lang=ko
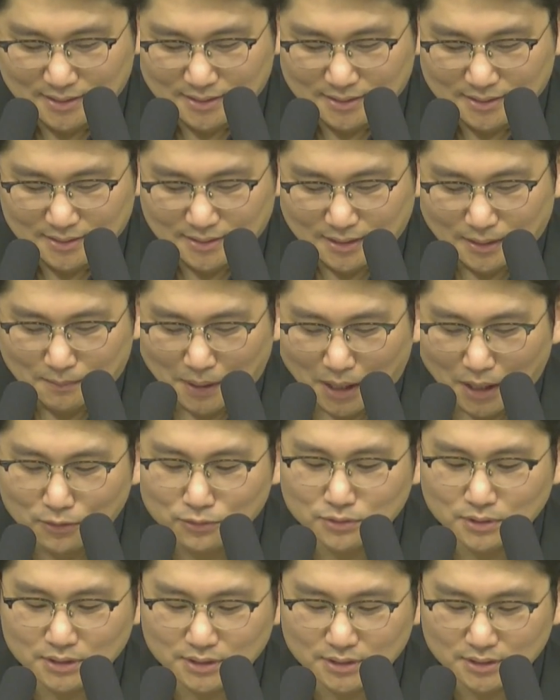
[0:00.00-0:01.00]
자,
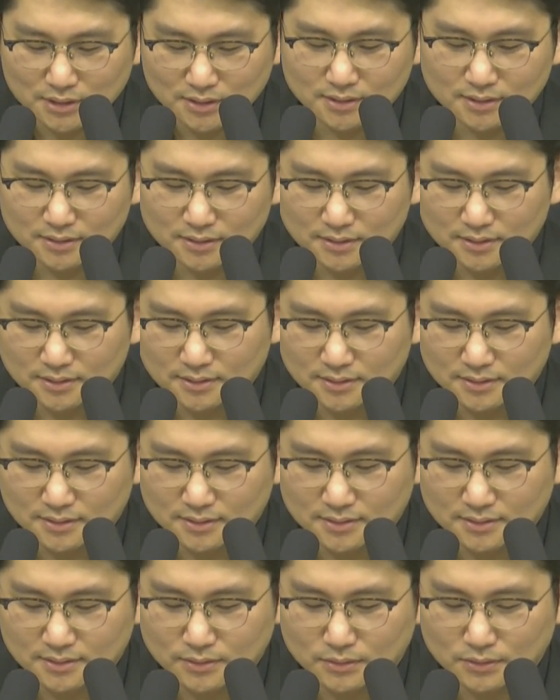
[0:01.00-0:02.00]
바울이
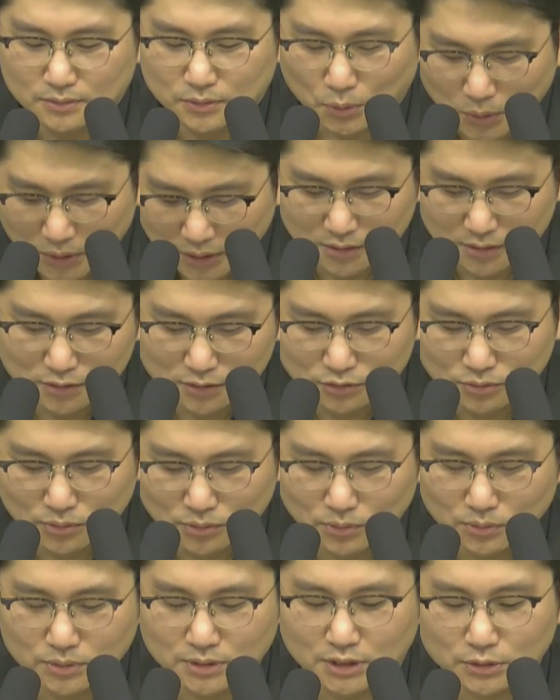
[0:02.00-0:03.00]
교회를
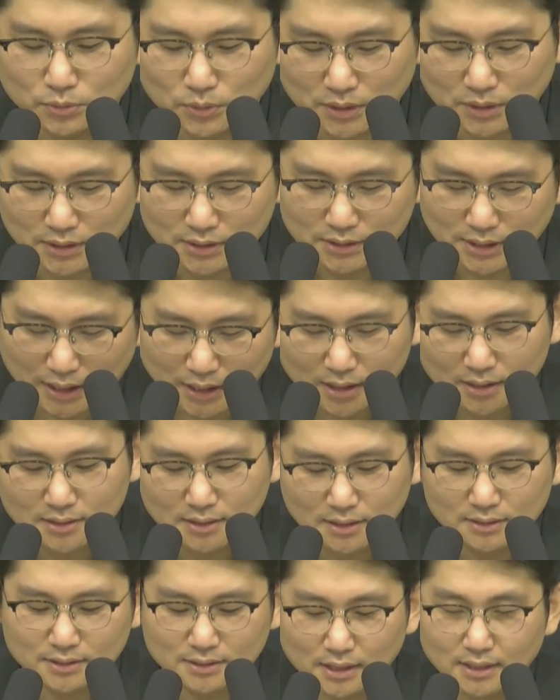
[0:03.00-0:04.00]
두고 디도에게
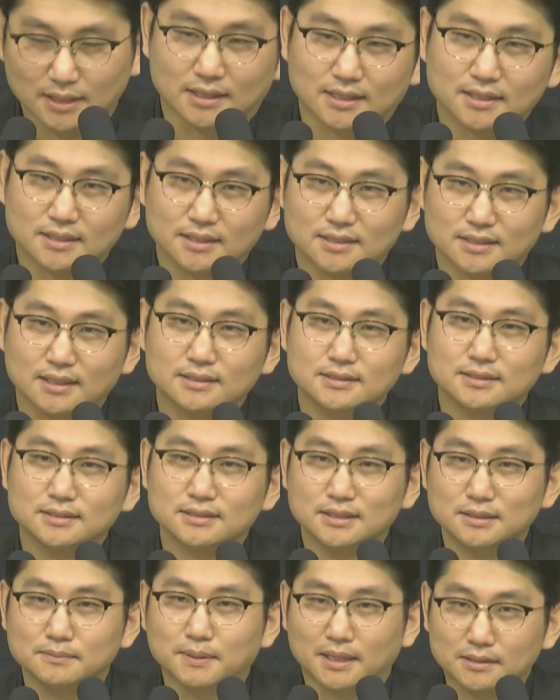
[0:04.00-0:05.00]
자랑을 했다라는
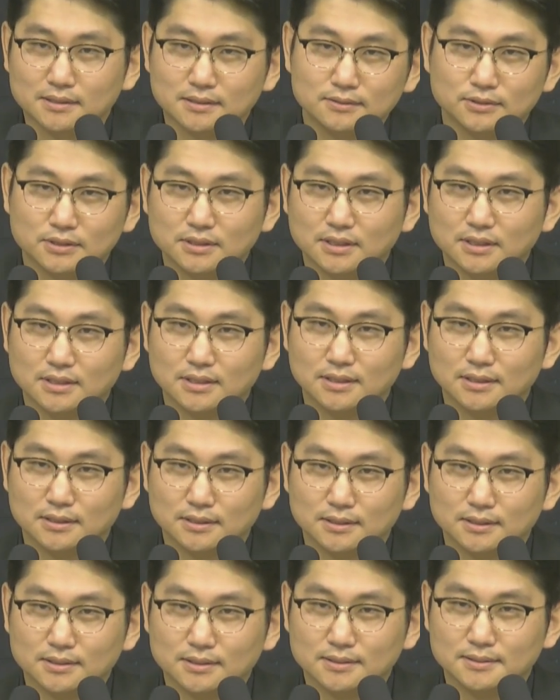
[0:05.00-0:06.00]
이 말을
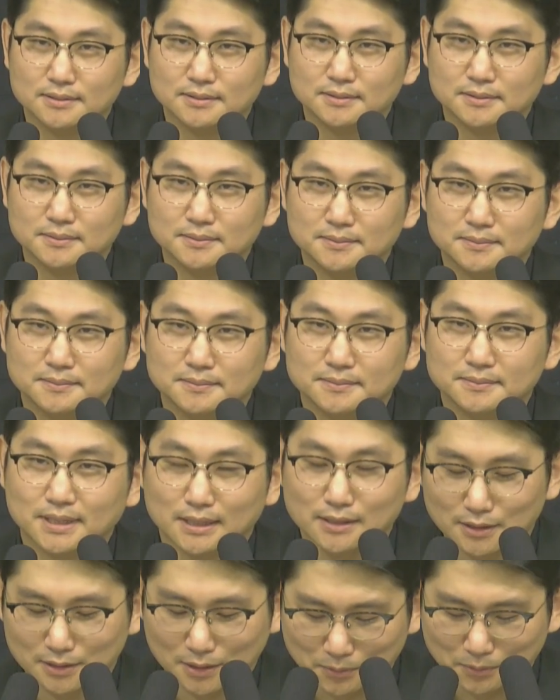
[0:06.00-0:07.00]
우리가
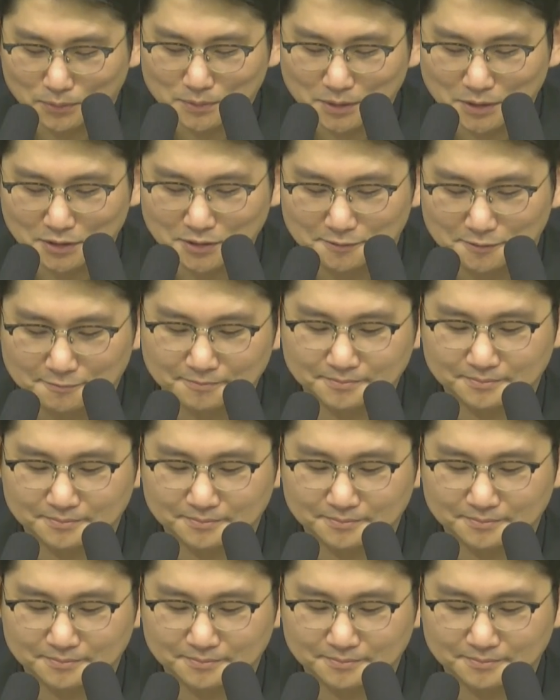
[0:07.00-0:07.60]
생각해 보면,